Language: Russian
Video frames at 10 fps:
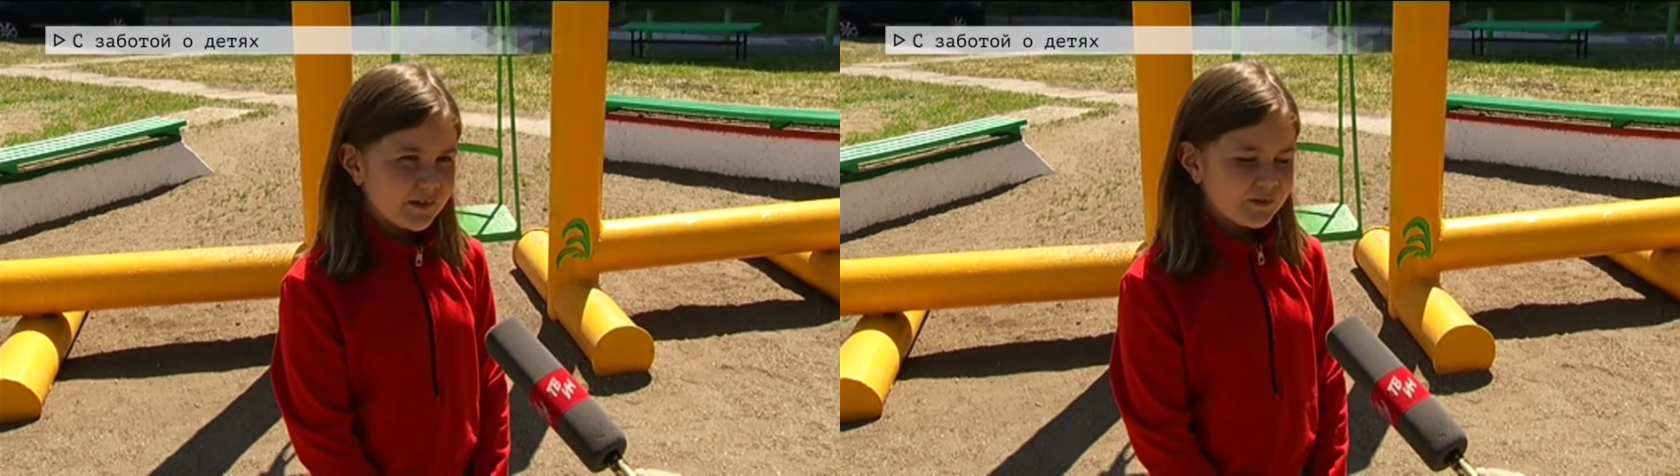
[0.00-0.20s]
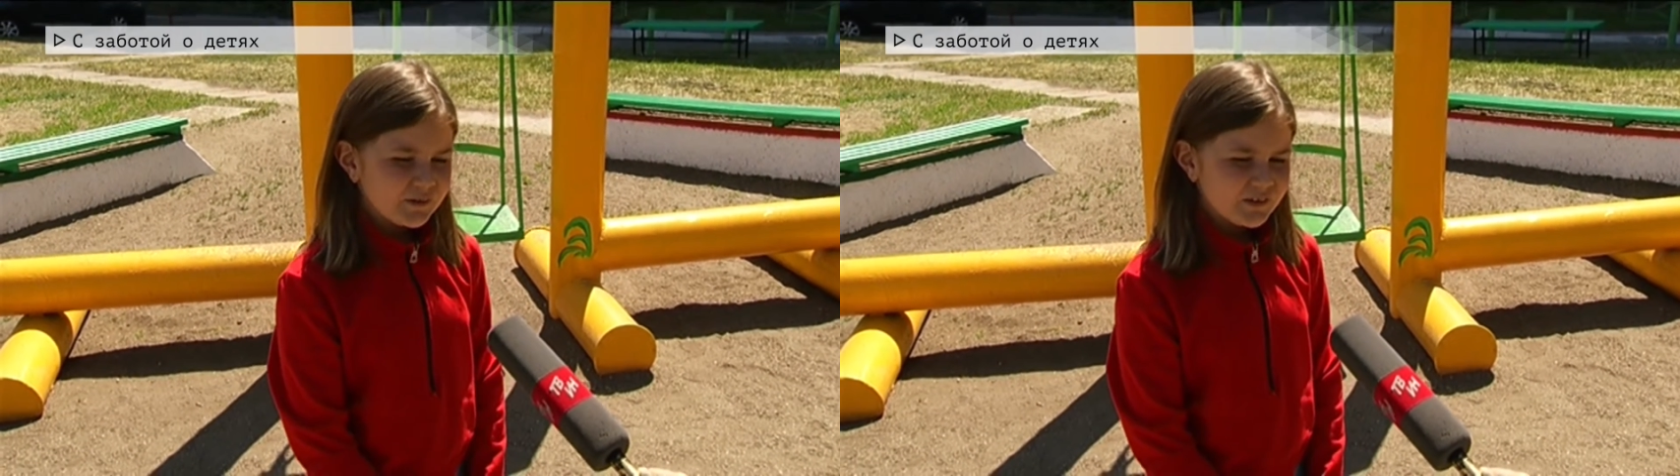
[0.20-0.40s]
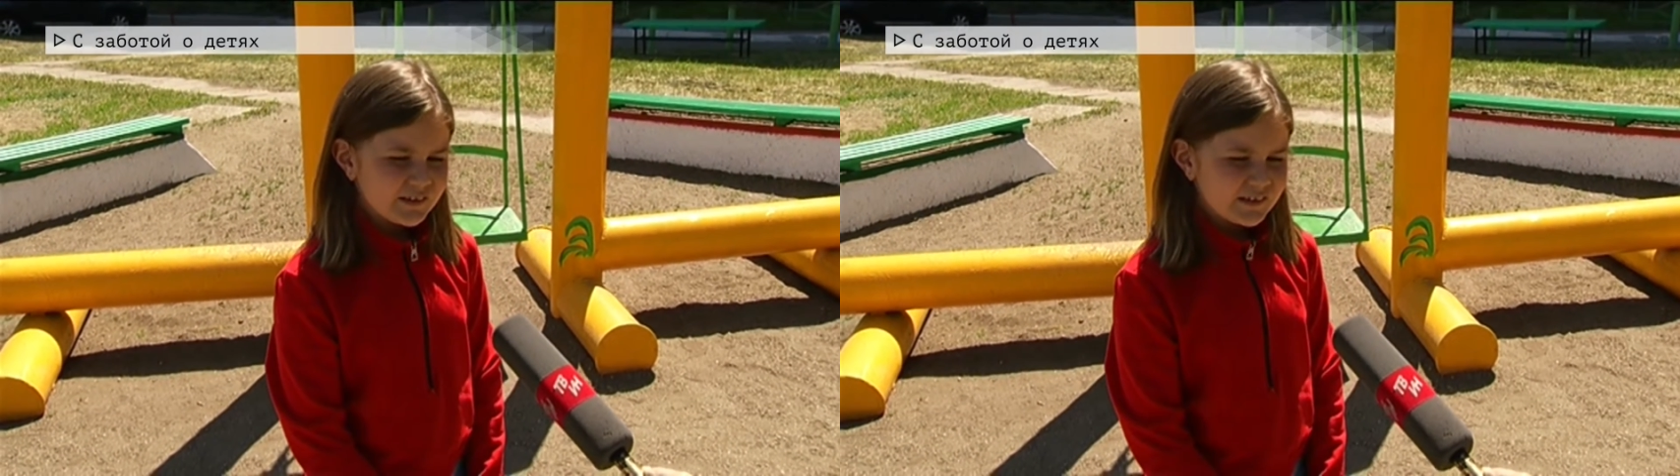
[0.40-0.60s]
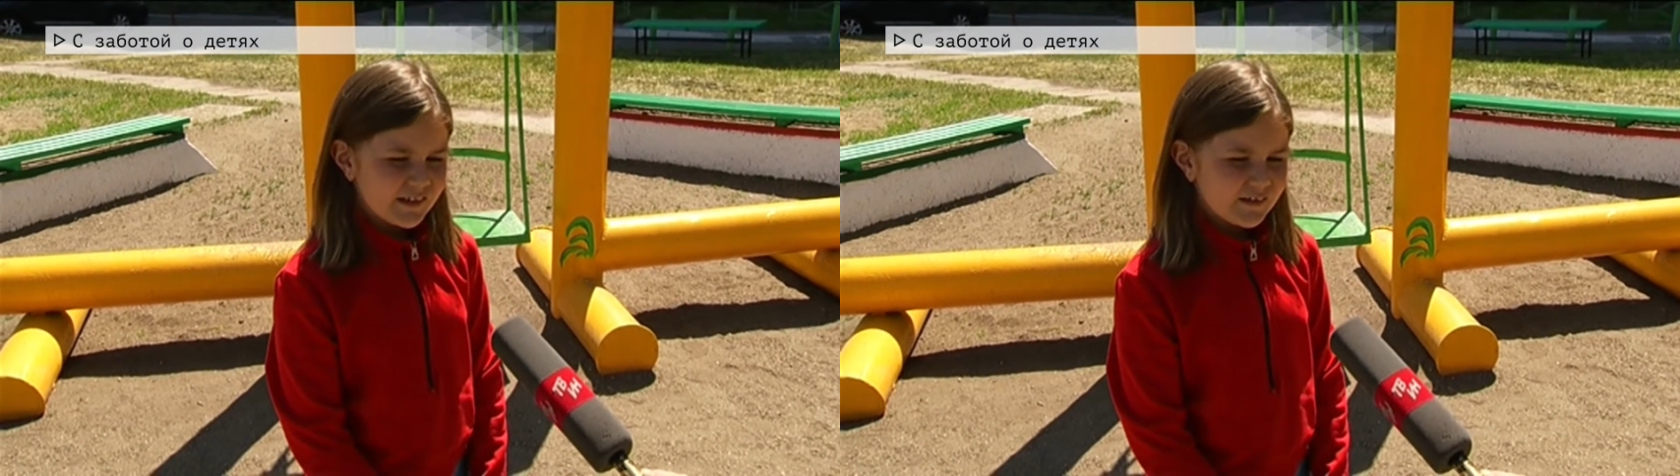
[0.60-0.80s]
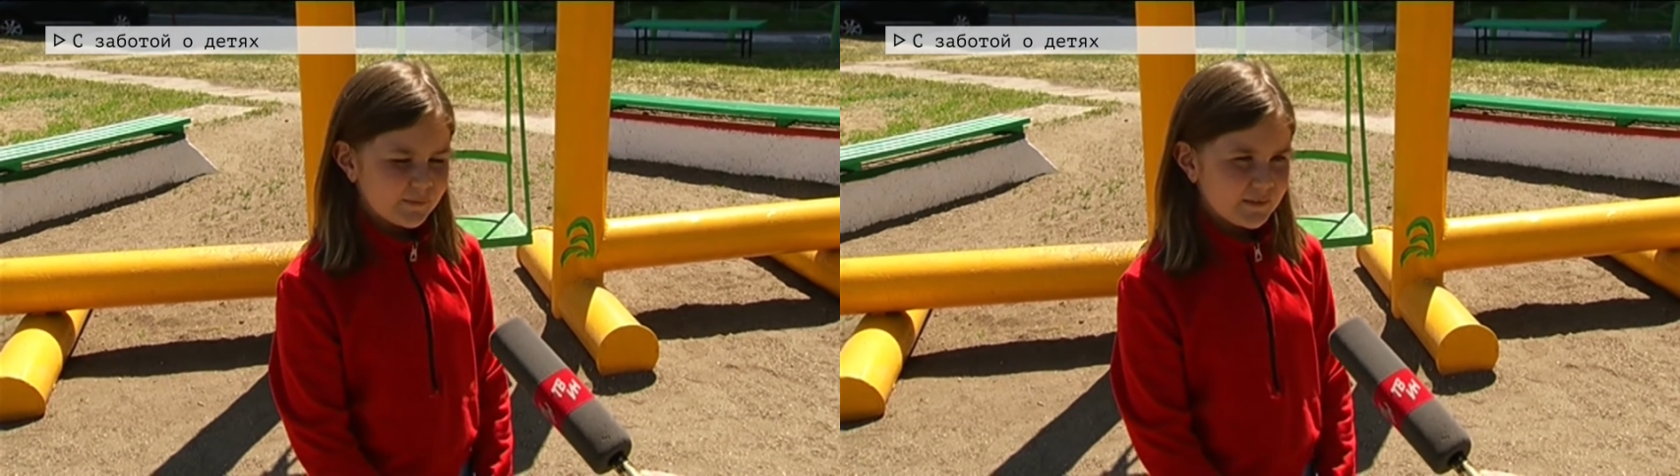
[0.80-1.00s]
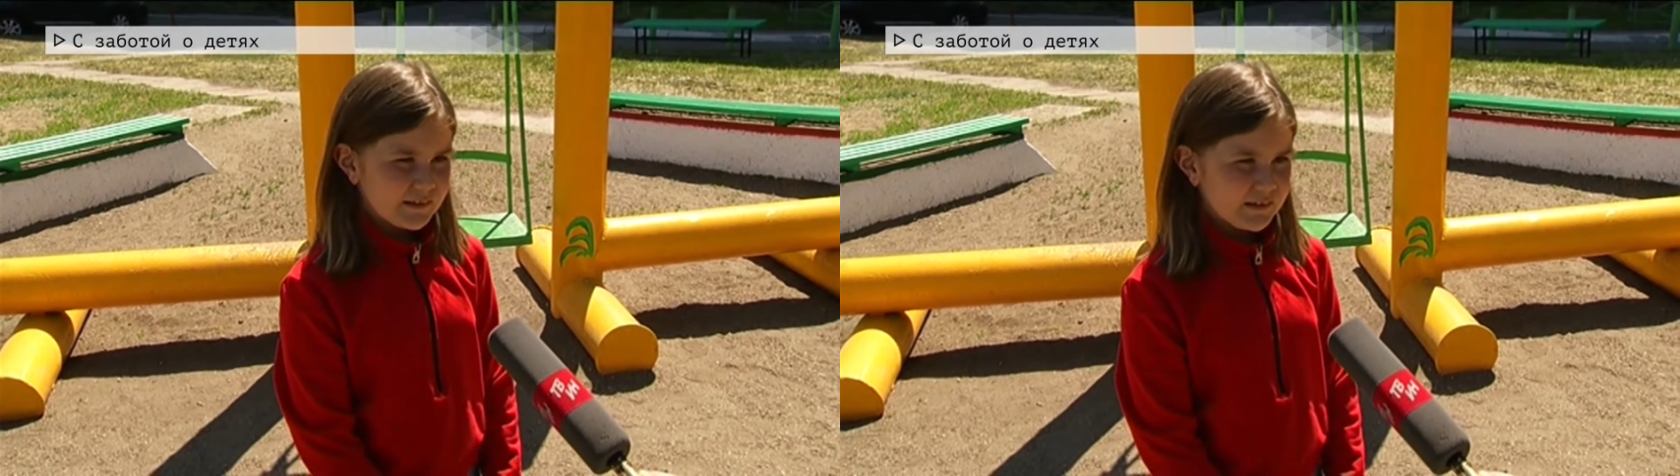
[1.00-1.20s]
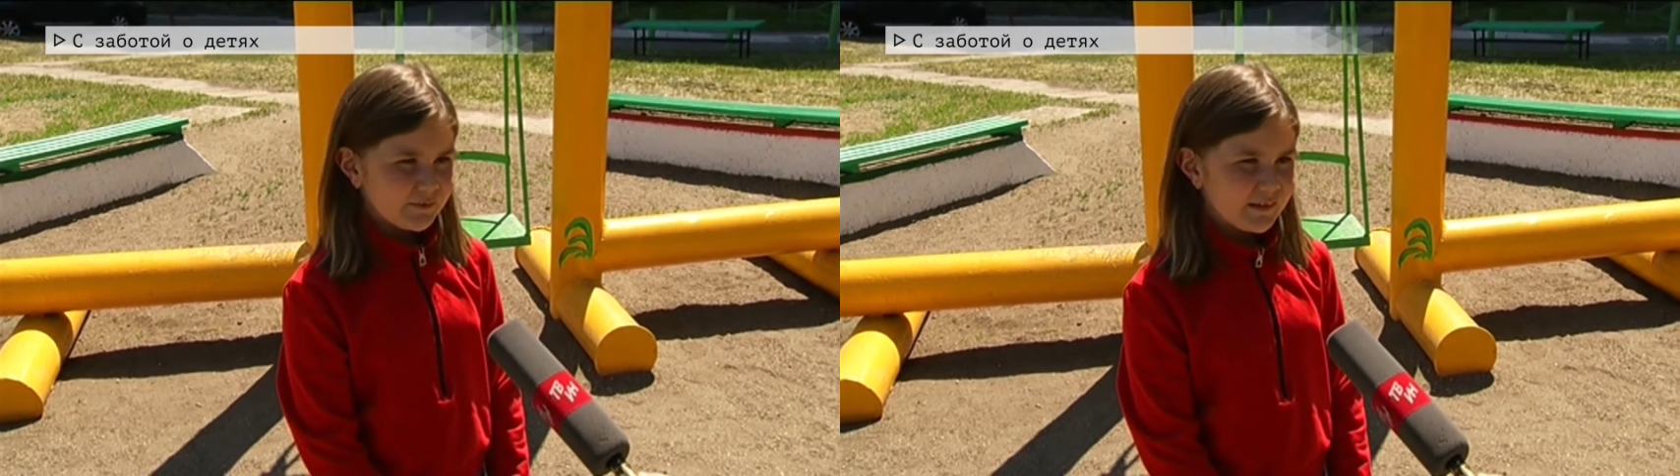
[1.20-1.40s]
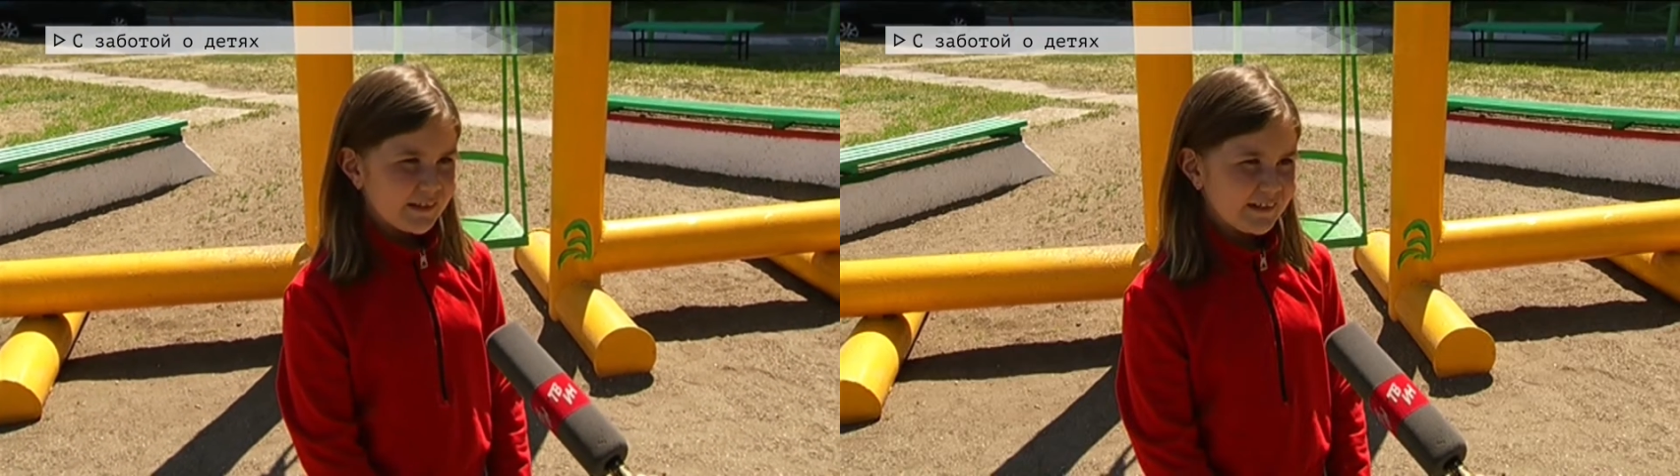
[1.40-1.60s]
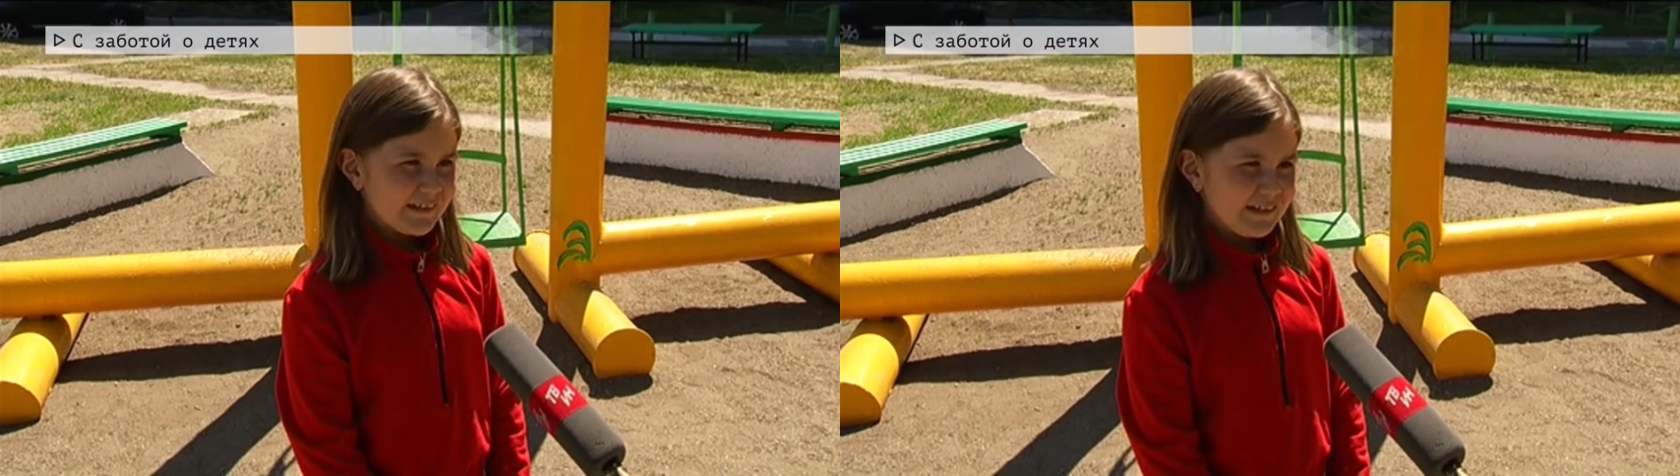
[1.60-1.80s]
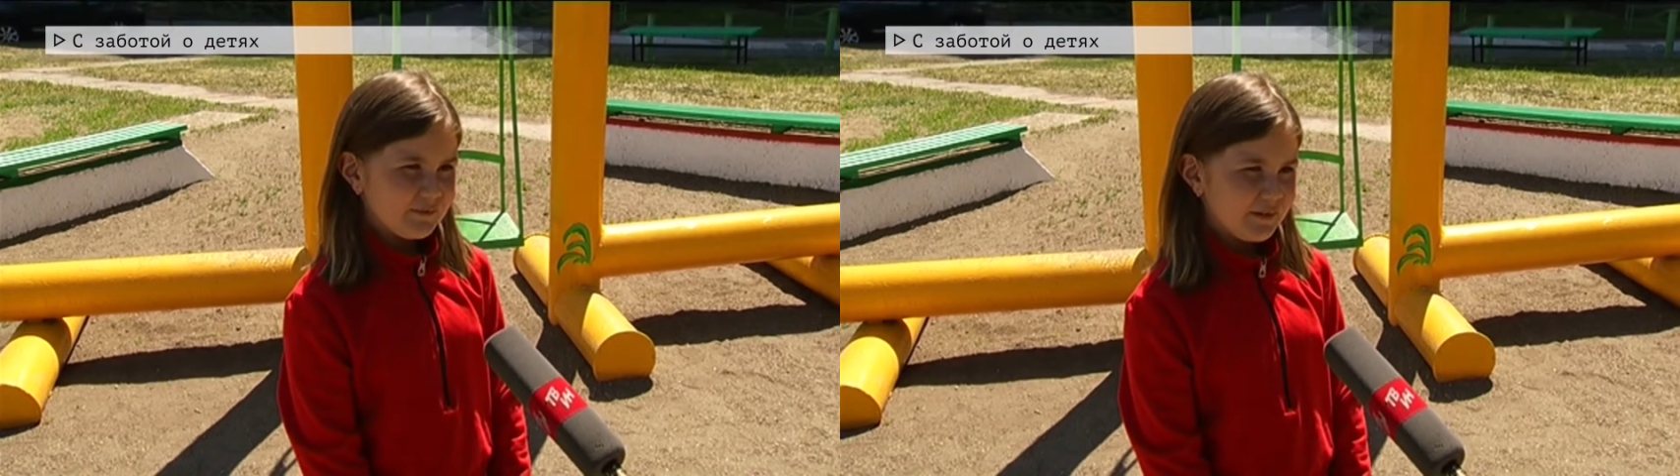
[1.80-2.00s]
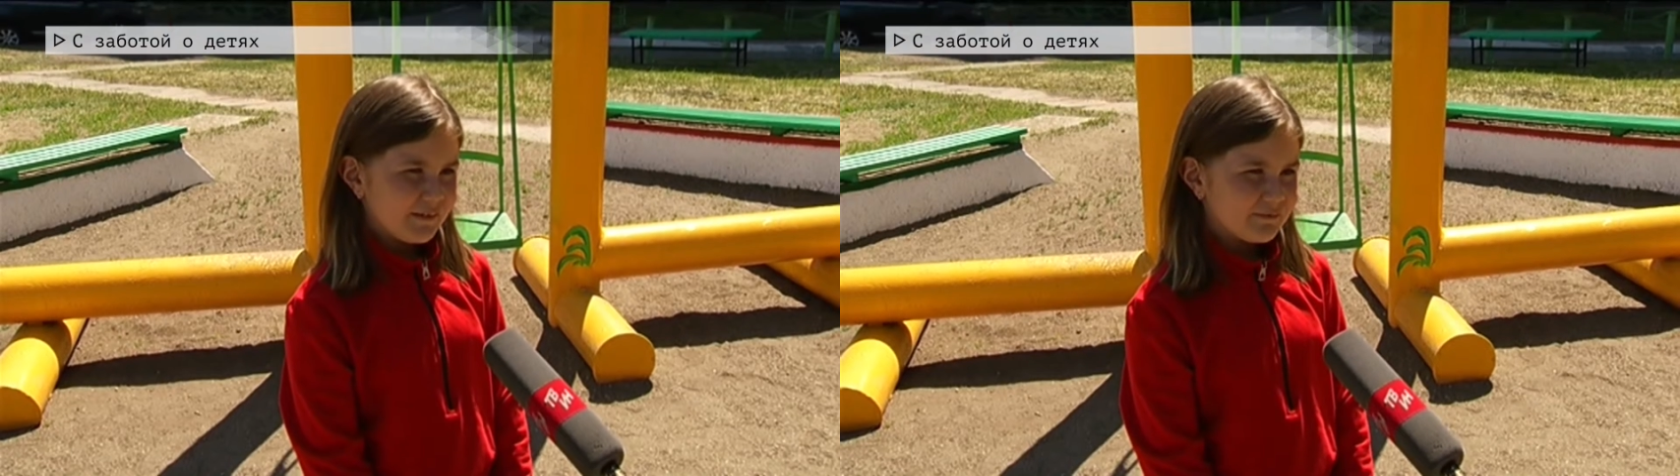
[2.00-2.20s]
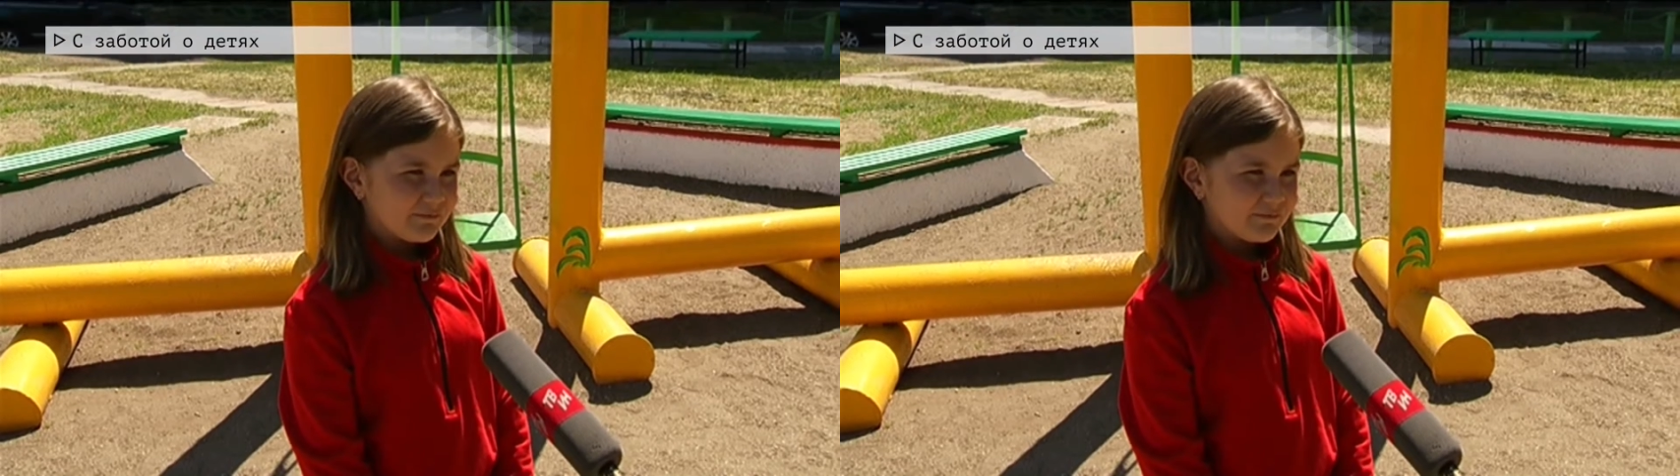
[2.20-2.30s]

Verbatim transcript: она очень стала позитивной и красивой.